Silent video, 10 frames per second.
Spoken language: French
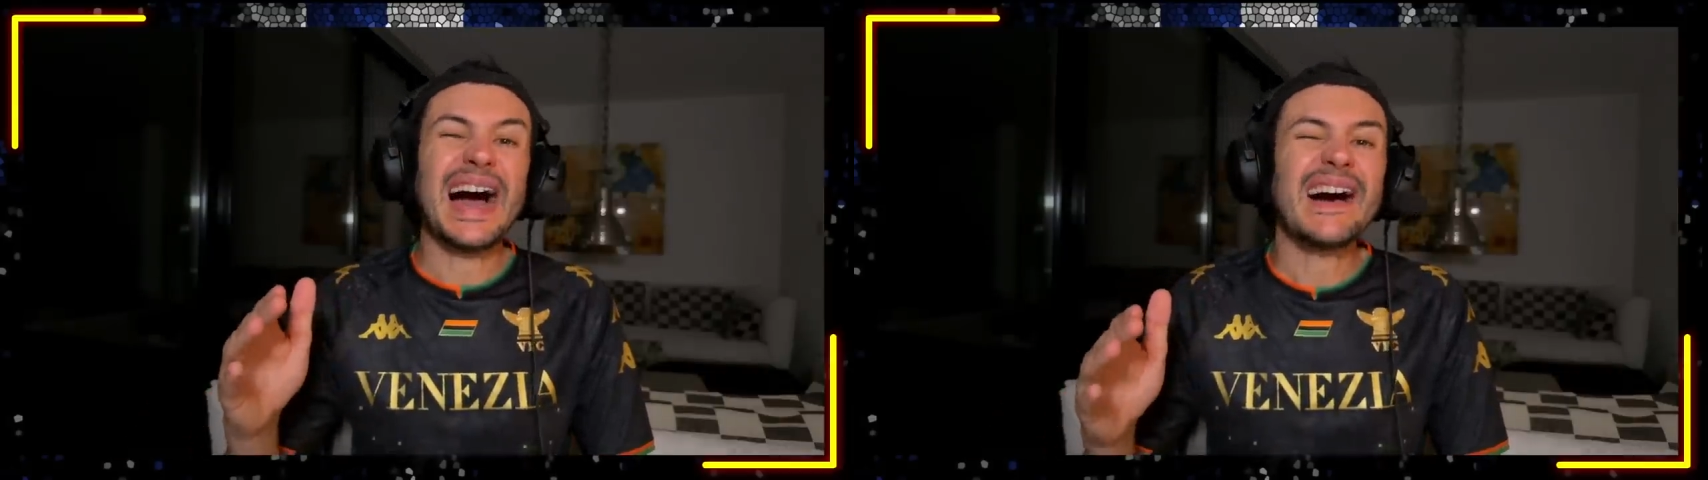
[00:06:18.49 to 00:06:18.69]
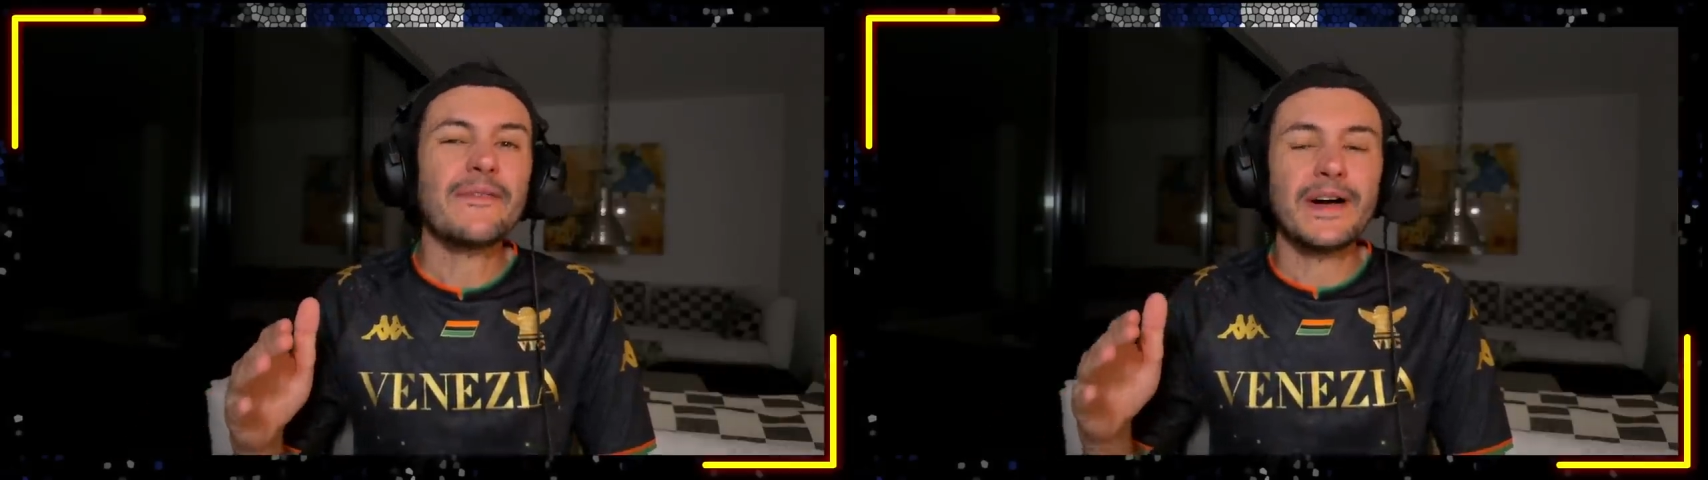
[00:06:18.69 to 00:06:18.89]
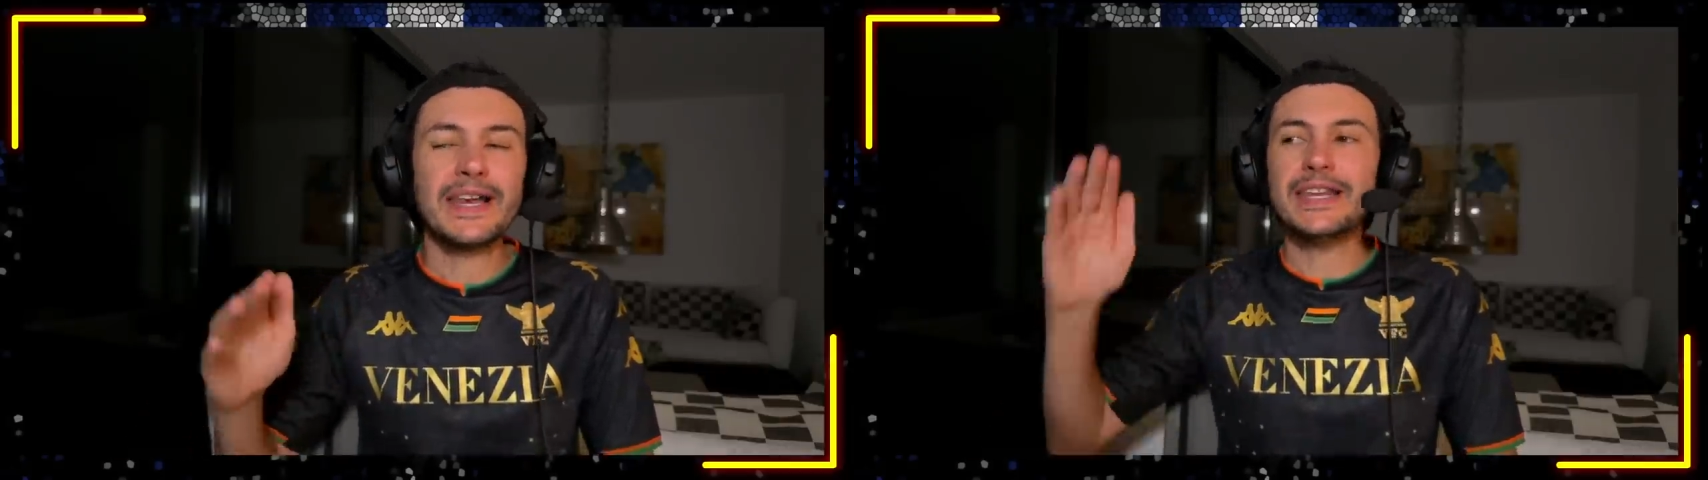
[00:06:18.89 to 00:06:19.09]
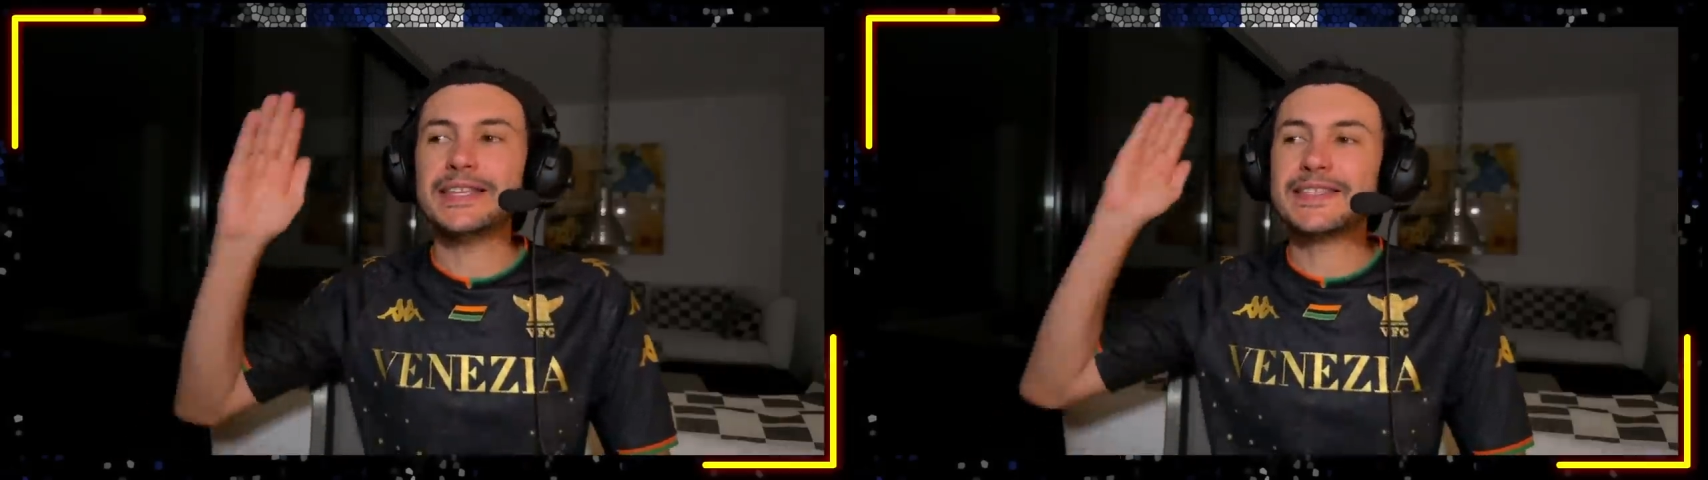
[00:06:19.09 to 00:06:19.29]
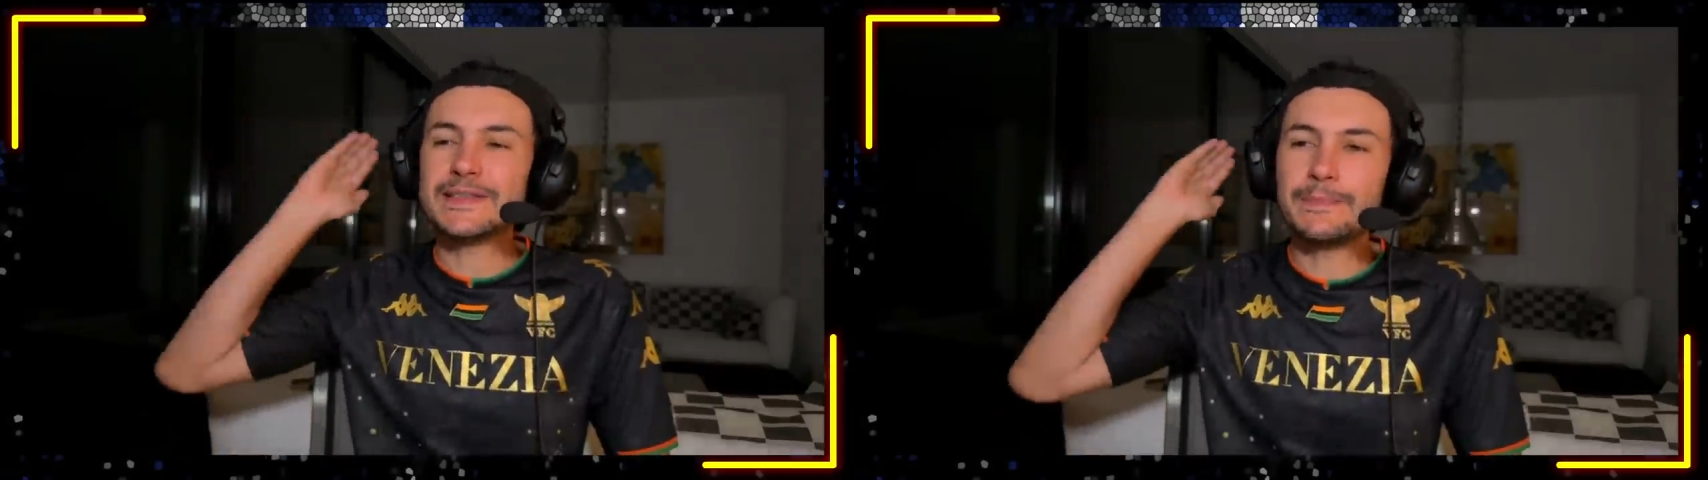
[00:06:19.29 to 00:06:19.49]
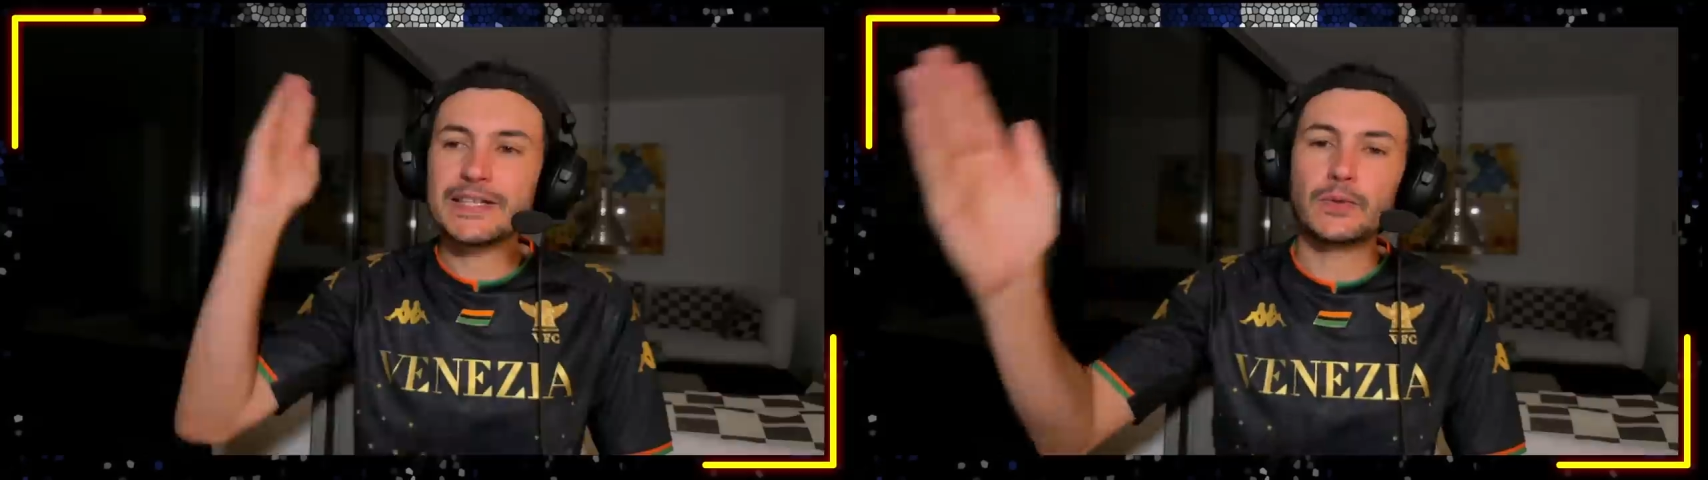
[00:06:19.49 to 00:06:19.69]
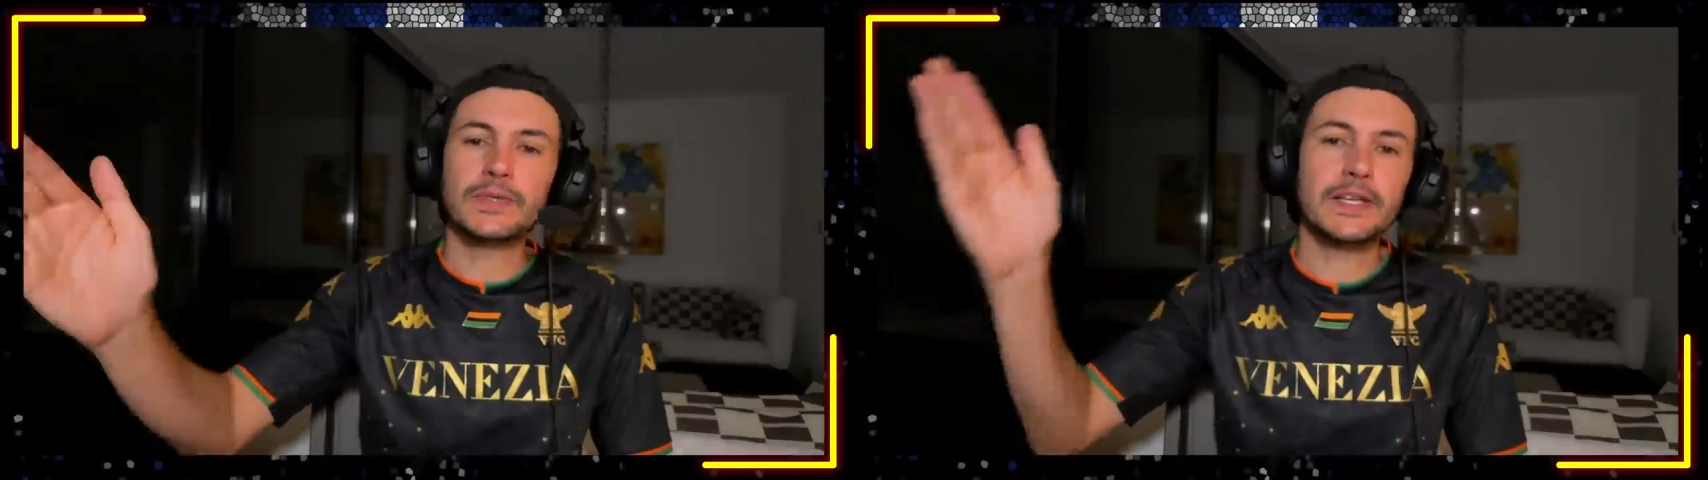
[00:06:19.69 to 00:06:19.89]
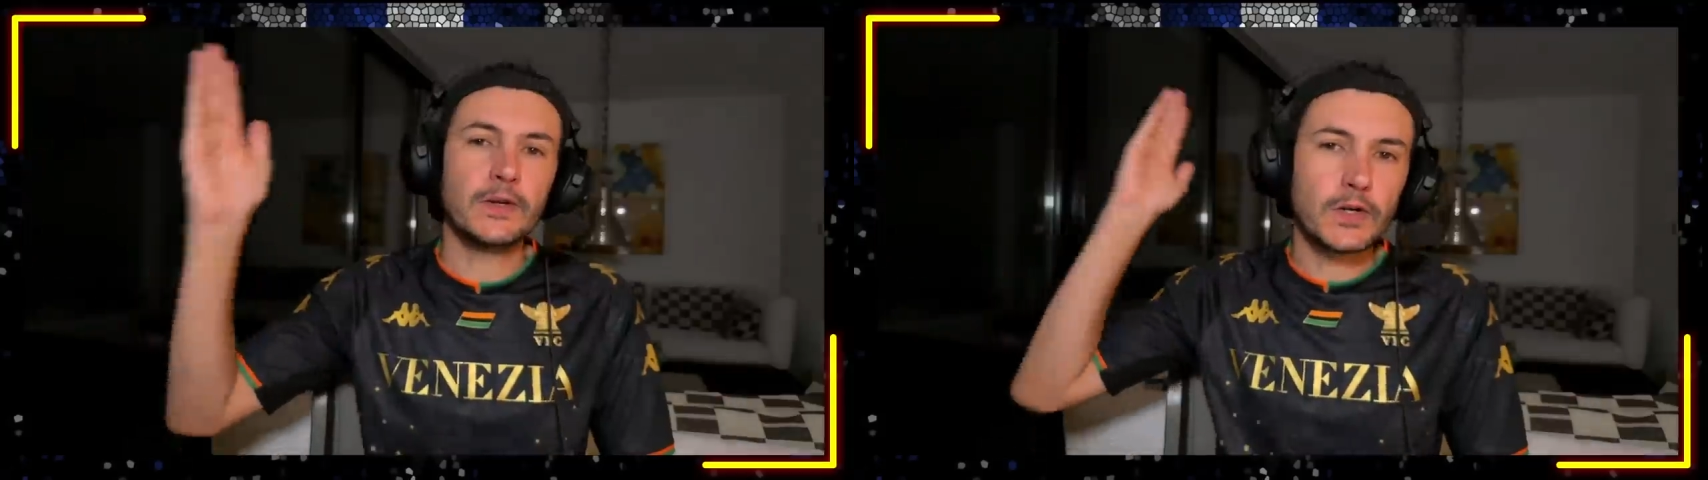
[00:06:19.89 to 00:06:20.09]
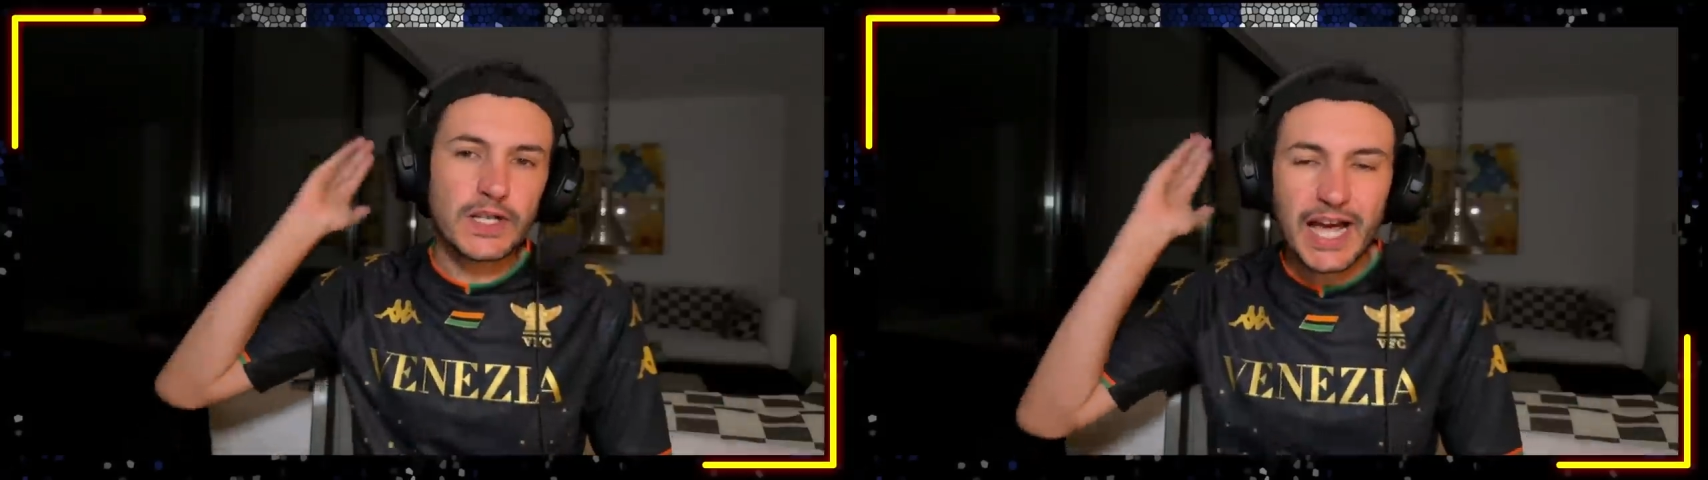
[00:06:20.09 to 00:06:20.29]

avaler les espaces côté gauche,